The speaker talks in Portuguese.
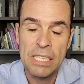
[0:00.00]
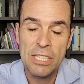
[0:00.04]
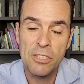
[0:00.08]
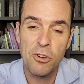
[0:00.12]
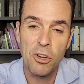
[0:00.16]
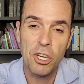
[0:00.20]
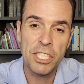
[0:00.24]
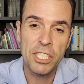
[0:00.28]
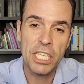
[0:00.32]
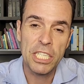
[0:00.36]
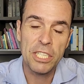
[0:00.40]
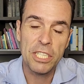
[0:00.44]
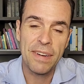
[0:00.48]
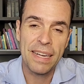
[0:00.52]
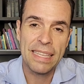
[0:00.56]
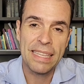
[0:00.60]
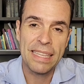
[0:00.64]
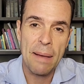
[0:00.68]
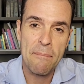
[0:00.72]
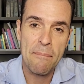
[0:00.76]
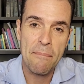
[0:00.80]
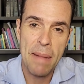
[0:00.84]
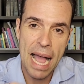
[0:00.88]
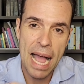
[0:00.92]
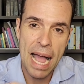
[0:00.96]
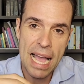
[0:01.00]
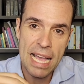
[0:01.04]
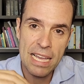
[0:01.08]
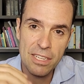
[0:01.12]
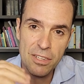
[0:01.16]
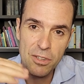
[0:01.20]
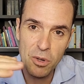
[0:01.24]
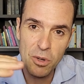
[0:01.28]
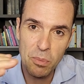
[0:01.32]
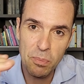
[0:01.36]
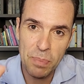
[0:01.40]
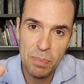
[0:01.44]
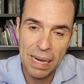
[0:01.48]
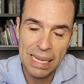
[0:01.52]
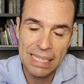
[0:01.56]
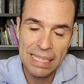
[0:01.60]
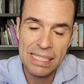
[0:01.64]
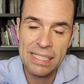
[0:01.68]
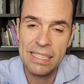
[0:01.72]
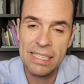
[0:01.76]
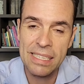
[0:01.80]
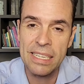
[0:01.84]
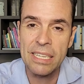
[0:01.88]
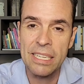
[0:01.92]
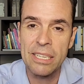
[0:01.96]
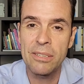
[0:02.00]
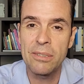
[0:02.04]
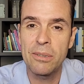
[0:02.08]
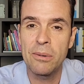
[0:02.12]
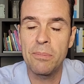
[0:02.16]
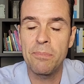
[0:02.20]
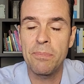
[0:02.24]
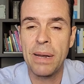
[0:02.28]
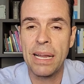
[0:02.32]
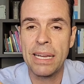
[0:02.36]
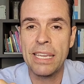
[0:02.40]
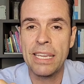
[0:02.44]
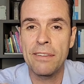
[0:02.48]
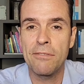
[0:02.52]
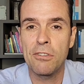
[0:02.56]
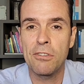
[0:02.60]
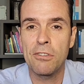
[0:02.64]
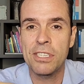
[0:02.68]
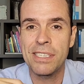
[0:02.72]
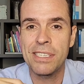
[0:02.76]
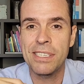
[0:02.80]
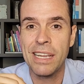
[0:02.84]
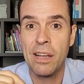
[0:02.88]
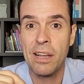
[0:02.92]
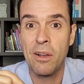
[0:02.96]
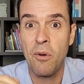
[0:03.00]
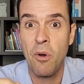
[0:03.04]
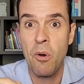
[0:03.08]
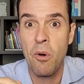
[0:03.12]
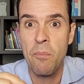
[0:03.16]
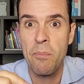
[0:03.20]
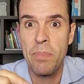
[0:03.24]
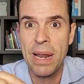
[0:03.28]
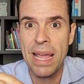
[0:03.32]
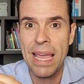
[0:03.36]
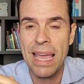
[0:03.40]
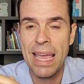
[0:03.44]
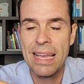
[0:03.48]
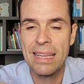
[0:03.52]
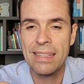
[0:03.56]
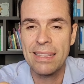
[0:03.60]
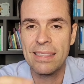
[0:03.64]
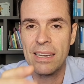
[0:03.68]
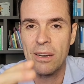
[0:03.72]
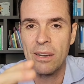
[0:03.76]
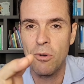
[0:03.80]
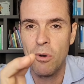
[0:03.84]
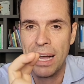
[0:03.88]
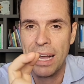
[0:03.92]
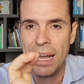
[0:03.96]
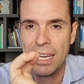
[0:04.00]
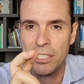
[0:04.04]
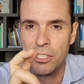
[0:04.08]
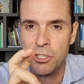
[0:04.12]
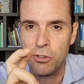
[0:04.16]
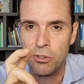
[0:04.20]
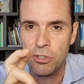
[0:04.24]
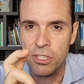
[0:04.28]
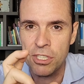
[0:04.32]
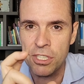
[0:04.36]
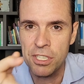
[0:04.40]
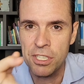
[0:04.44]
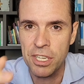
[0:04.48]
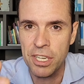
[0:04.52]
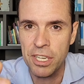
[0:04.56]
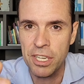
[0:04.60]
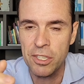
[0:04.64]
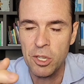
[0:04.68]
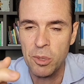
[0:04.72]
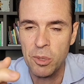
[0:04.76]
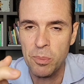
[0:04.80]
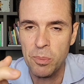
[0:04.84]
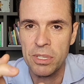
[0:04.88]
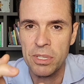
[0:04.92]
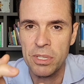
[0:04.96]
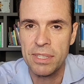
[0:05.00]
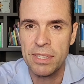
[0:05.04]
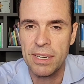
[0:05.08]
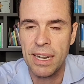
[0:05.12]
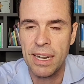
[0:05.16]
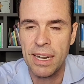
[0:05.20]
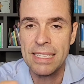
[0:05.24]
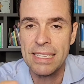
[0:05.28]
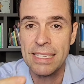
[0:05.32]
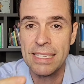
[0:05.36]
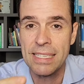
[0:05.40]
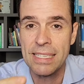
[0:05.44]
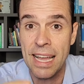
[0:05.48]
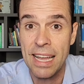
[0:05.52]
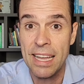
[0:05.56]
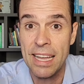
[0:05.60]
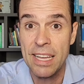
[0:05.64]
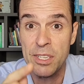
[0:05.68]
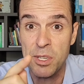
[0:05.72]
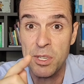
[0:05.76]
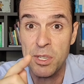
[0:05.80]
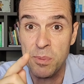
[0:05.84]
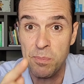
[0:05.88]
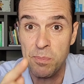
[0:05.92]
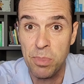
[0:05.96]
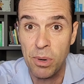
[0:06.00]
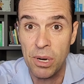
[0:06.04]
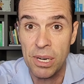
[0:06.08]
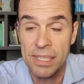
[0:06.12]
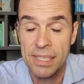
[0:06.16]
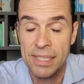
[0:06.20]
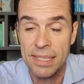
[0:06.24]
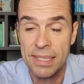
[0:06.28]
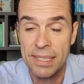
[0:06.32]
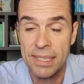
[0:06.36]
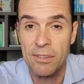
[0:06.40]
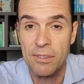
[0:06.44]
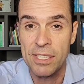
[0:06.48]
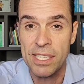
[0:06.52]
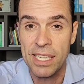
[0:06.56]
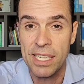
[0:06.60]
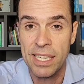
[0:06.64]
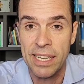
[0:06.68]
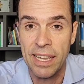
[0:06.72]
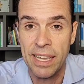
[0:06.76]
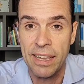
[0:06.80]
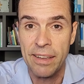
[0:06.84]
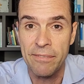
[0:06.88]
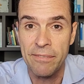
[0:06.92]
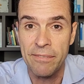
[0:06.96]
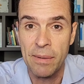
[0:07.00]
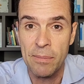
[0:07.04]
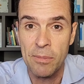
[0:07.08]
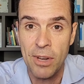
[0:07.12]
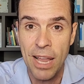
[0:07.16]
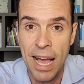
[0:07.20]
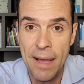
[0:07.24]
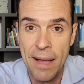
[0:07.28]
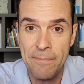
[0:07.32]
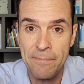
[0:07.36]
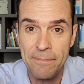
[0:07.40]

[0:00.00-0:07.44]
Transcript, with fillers: hoje a gente vai dar mais um passinho para que você compreenda o raciocínio por trás da resposta que você quer. Vamos lá?